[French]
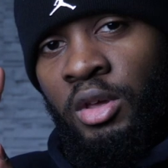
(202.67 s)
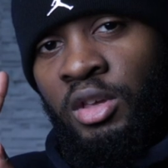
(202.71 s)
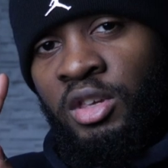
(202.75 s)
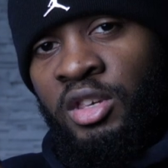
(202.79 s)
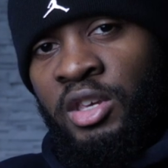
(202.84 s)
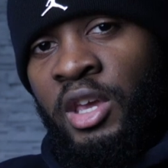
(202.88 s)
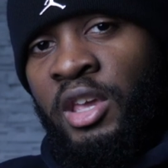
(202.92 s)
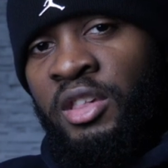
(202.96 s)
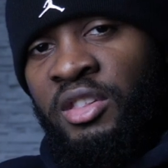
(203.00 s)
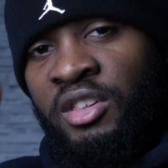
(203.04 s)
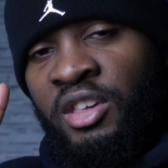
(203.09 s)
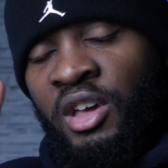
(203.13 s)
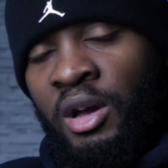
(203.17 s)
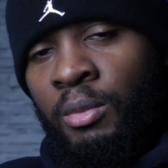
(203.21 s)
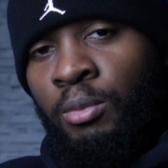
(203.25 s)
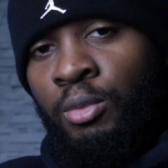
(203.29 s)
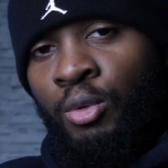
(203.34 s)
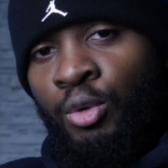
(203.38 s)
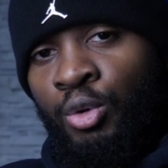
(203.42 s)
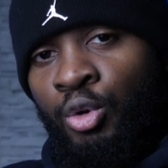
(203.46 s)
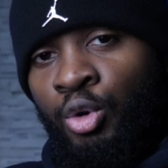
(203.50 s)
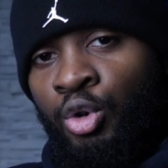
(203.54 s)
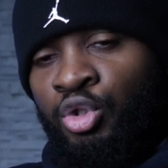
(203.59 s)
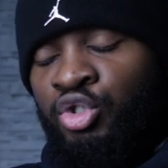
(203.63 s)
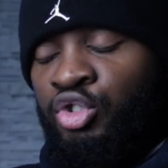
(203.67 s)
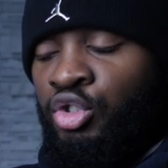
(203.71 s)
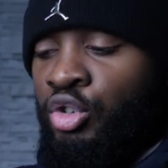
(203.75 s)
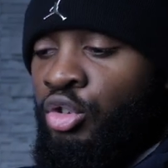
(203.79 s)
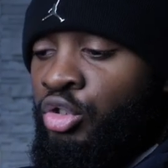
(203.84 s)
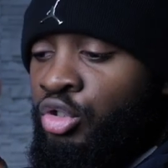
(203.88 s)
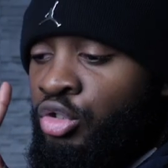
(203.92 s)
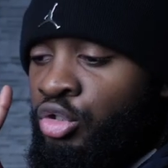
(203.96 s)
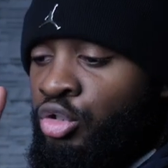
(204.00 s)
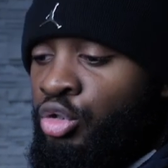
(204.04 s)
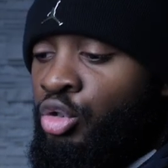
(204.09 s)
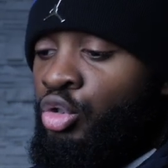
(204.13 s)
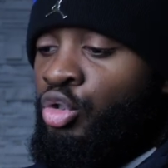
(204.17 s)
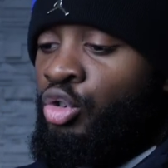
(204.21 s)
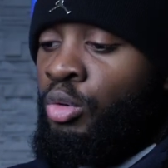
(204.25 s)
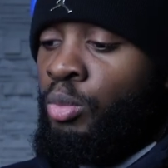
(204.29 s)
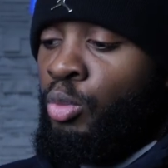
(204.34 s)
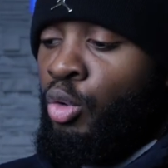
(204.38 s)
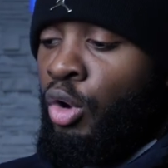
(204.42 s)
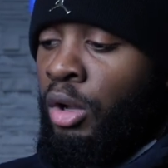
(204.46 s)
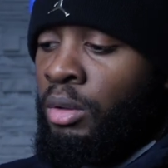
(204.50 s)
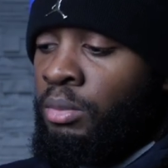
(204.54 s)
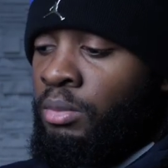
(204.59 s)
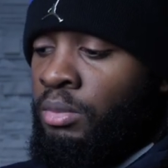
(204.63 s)
Qu'est-ce qu'un bon coach selon
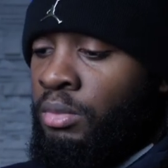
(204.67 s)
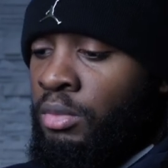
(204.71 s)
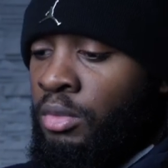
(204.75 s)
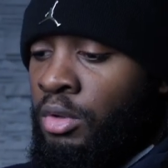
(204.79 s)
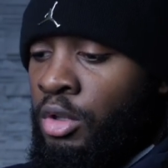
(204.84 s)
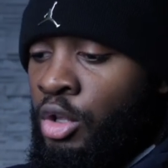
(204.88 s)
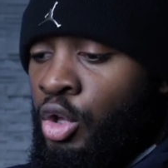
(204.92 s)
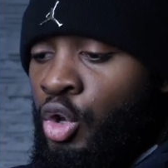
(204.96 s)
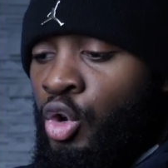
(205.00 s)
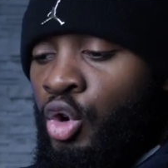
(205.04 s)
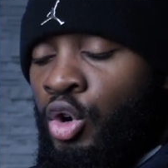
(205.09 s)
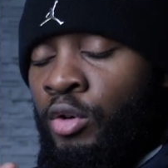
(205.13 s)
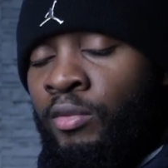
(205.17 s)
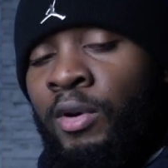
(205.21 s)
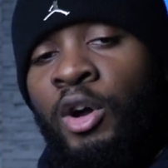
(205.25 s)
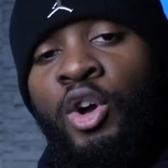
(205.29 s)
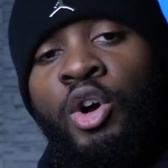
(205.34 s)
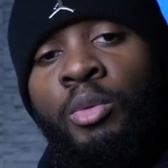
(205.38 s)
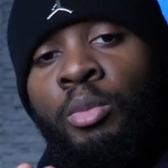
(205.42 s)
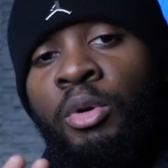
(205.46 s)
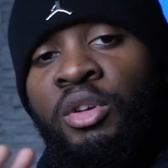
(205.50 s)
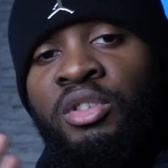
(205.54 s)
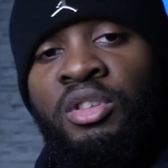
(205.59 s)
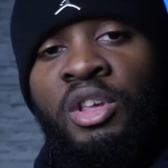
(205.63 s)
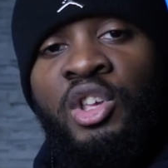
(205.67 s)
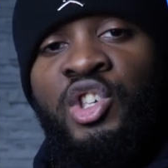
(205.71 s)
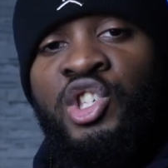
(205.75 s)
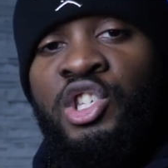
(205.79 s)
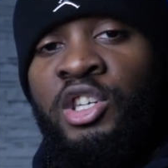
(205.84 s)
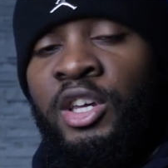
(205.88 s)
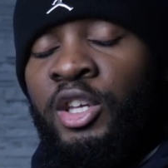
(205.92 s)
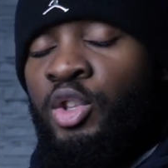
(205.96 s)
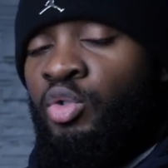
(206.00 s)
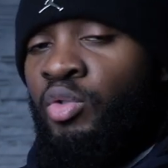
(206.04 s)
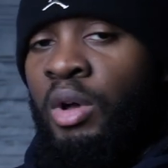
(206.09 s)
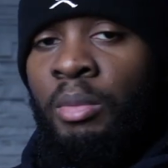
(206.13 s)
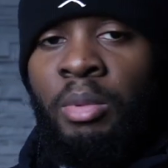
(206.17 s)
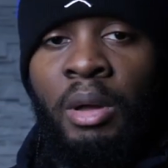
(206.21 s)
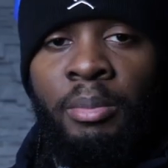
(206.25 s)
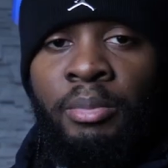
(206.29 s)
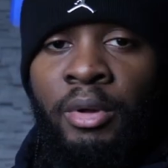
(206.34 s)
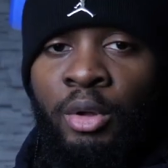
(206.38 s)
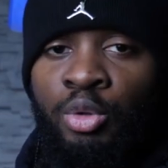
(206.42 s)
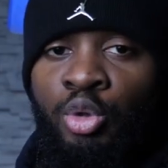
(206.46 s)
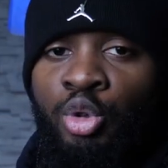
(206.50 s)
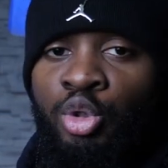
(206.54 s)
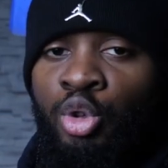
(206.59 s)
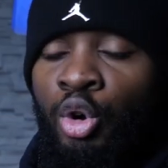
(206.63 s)
moi on va commencer direct, on ne va pas
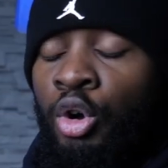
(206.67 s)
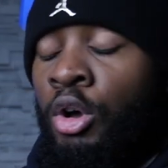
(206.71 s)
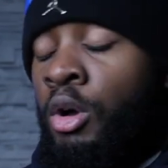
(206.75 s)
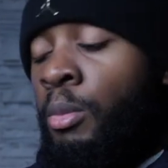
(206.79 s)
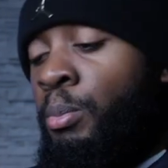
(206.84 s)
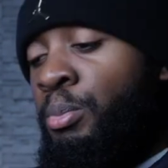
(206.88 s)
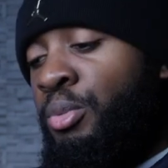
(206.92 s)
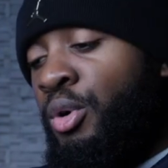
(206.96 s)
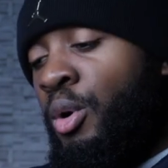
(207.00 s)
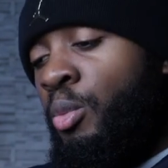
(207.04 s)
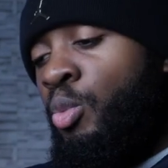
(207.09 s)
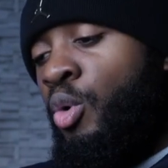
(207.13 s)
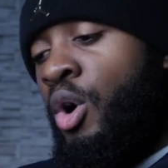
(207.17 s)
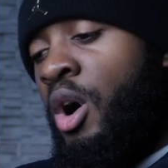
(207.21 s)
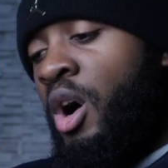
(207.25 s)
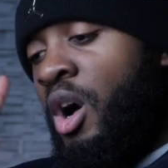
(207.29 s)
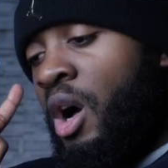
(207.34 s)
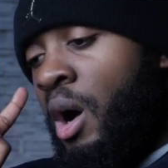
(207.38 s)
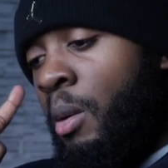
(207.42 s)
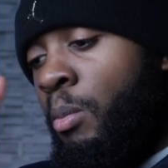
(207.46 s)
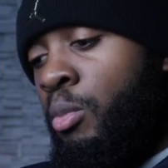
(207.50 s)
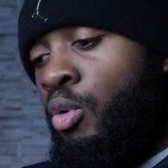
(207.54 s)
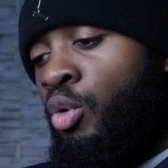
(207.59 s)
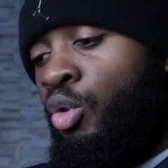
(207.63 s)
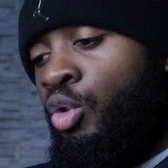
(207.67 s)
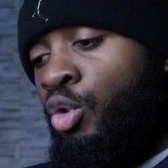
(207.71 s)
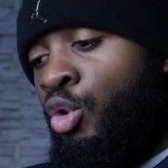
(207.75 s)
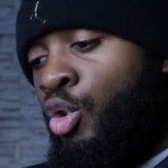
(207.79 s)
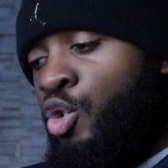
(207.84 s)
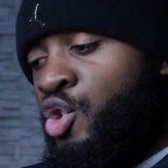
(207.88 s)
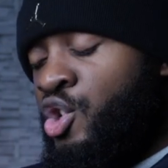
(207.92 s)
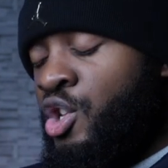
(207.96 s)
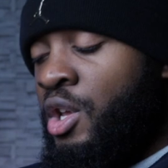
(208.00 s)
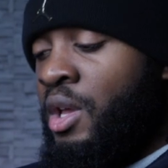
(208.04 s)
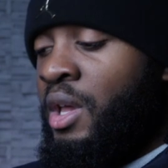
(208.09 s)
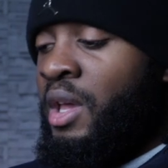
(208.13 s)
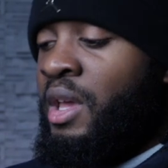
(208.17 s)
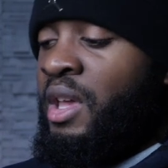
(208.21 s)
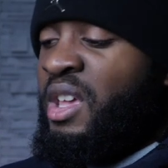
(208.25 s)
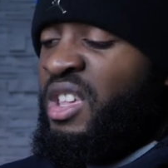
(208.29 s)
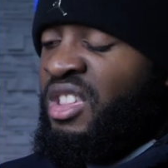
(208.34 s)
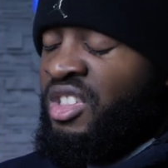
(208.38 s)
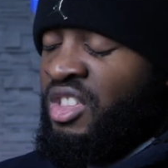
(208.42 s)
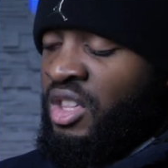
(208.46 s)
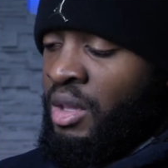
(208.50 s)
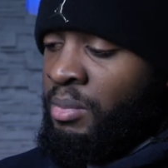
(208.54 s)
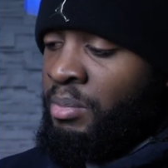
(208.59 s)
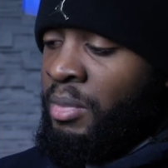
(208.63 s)
perdre de temps. Pour moi, un bon coach,
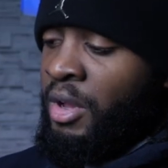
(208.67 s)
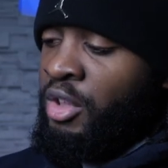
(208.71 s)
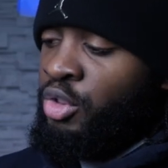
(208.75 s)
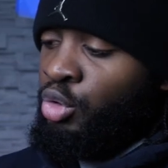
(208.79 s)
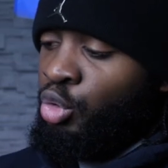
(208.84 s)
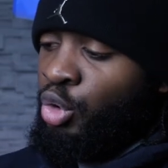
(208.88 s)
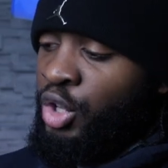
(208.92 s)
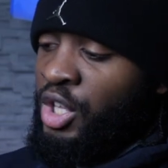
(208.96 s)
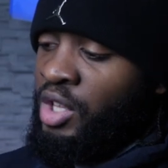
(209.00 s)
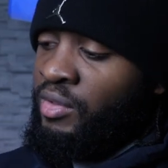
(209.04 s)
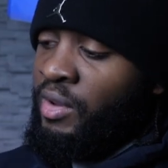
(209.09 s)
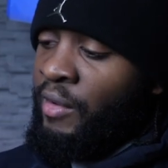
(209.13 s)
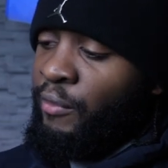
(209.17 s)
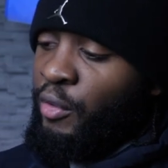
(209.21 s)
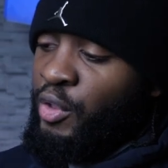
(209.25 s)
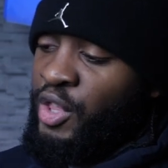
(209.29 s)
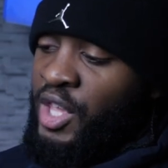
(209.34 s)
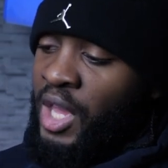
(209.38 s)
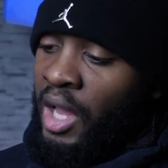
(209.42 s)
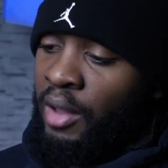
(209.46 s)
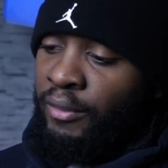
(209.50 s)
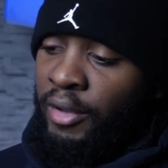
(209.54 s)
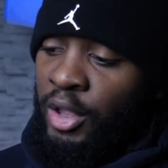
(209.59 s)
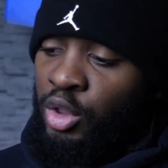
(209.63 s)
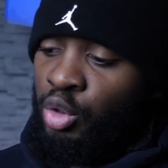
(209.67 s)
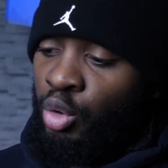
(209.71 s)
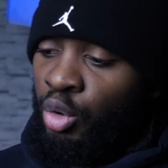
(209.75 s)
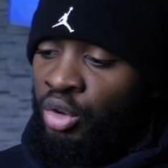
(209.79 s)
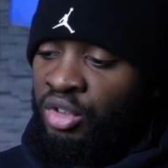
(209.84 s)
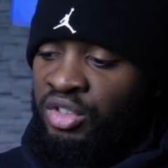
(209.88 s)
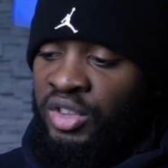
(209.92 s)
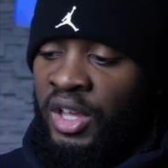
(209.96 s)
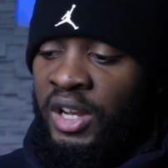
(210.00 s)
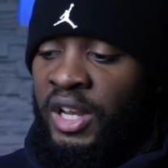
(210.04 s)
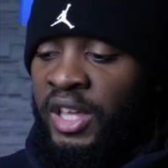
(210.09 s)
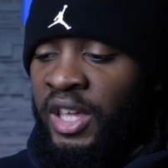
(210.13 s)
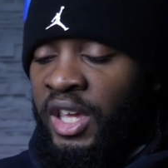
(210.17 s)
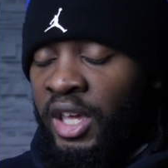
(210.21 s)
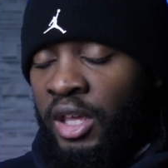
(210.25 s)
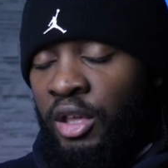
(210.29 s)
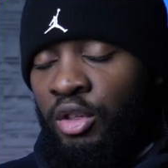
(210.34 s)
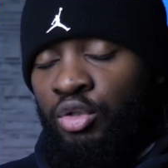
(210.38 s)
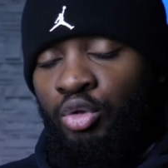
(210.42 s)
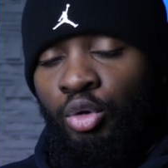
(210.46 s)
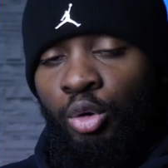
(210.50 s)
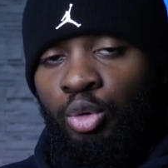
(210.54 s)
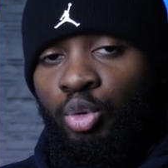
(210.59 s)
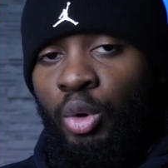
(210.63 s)
c'est pas celui qui va venir avec toi en salle et crier
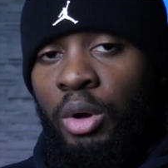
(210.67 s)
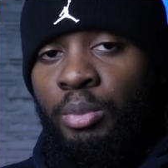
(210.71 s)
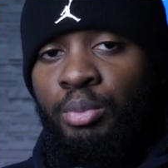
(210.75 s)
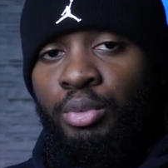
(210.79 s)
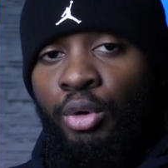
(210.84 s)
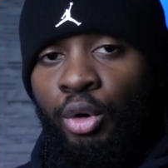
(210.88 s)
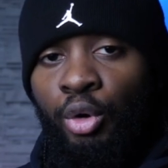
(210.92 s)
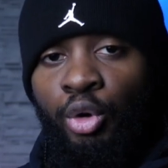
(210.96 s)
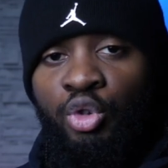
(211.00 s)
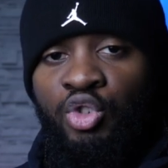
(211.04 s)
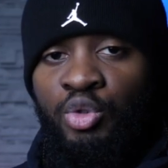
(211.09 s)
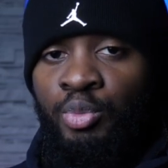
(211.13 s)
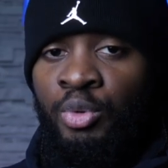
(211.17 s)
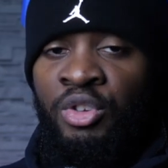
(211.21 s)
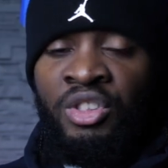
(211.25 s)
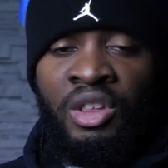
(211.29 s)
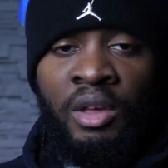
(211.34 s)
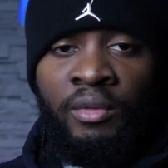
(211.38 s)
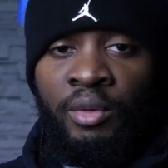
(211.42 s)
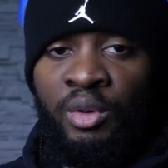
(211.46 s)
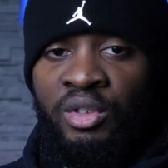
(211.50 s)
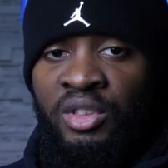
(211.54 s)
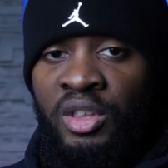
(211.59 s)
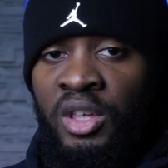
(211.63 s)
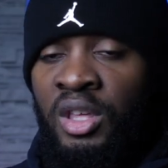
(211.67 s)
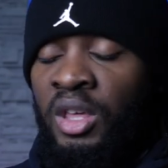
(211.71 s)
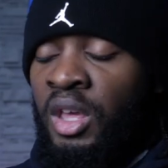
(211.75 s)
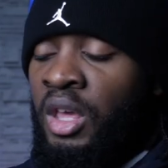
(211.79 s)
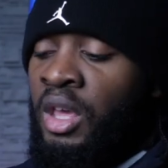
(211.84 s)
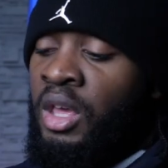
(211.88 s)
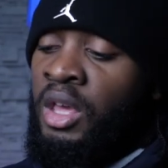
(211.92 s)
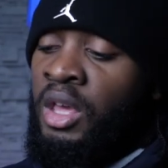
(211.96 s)
sur toi pour que tu puisses avancer.